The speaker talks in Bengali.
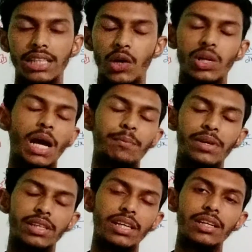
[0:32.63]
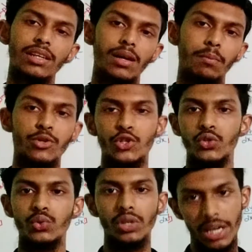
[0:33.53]
তাহলে আপনাদের
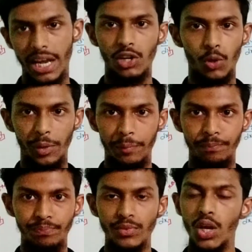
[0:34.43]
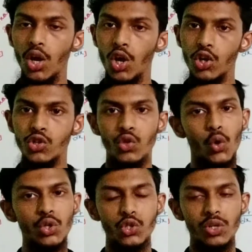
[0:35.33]
বিষয়টুকু ক্লিয়ার হবে সো
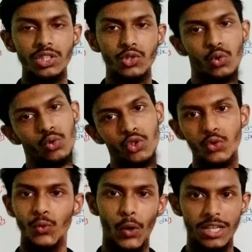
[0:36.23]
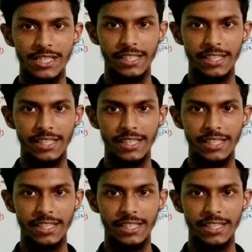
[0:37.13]
স্টুডেন্ট চলুন শুরু করা